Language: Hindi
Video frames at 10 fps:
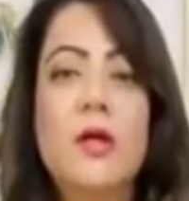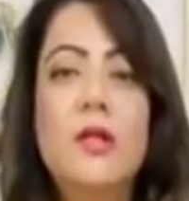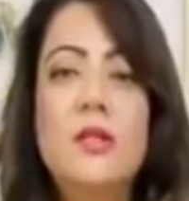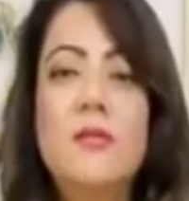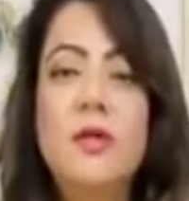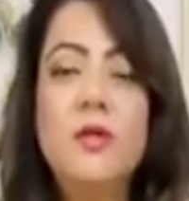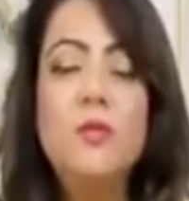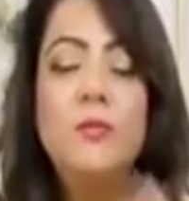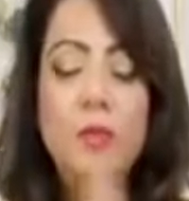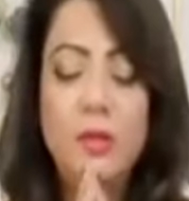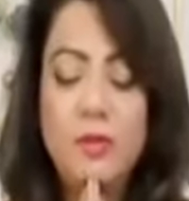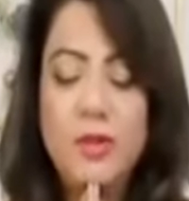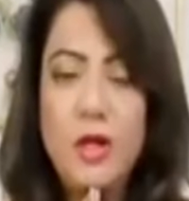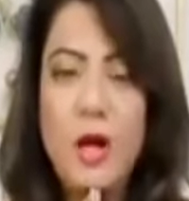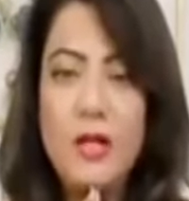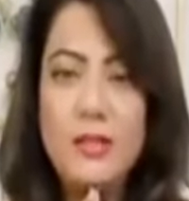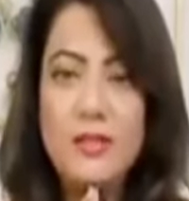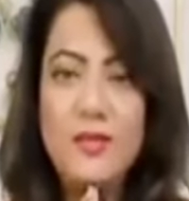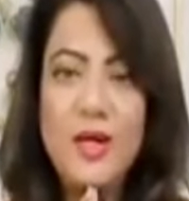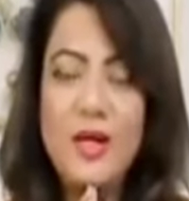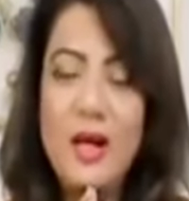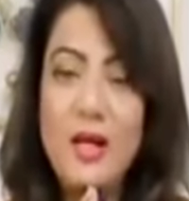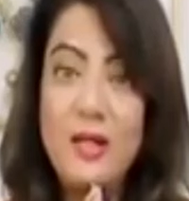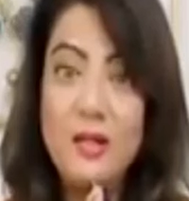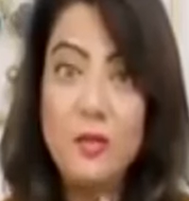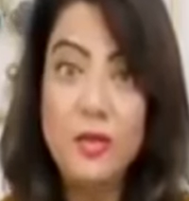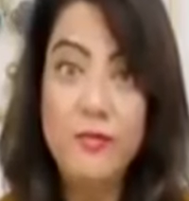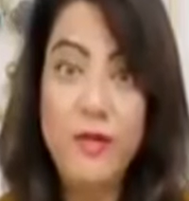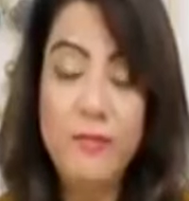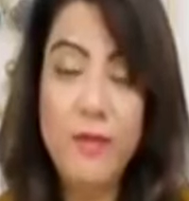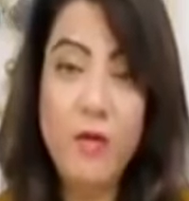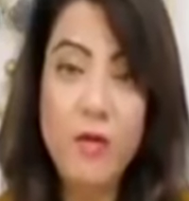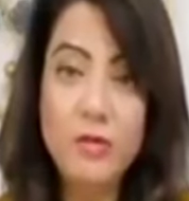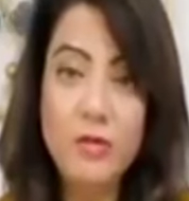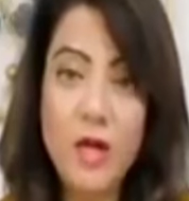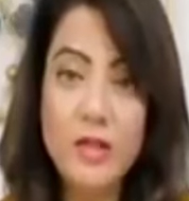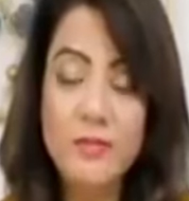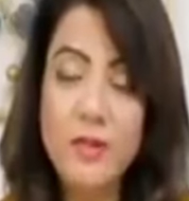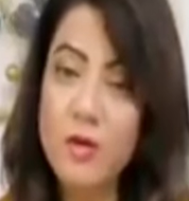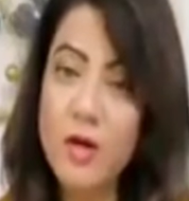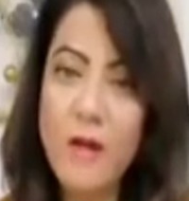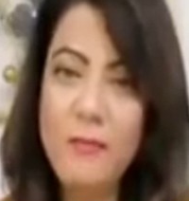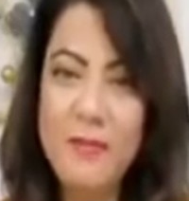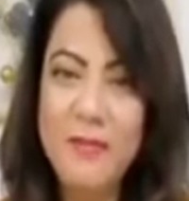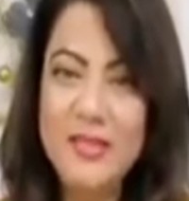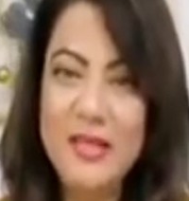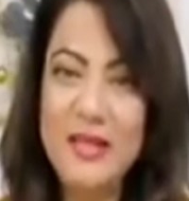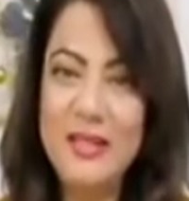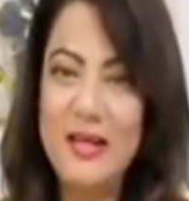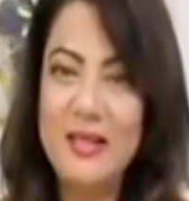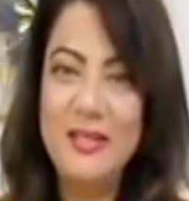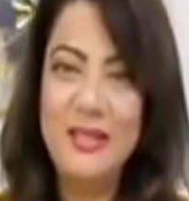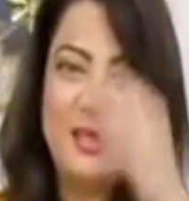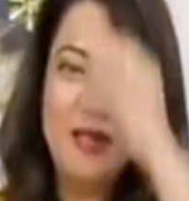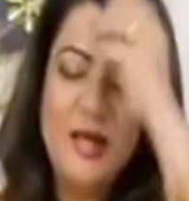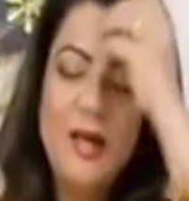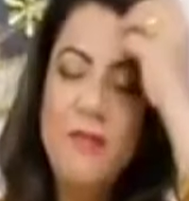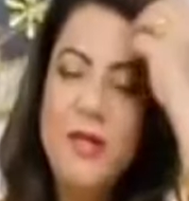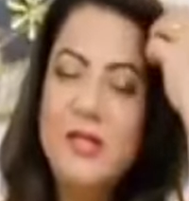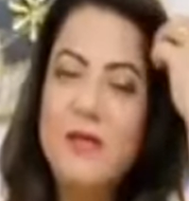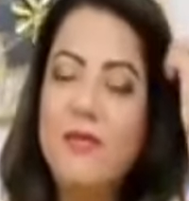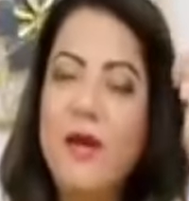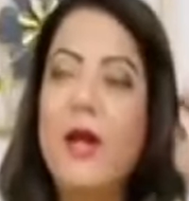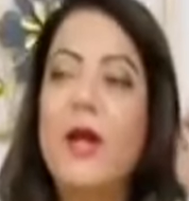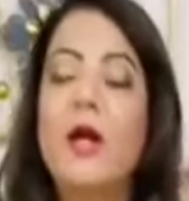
असलम नमस्कार सत एंड गुड इवनिंग मैं हूँ अर्दुक आजमी और आप हमेशा की तरह से देख रहे हैं भेजा फ्राय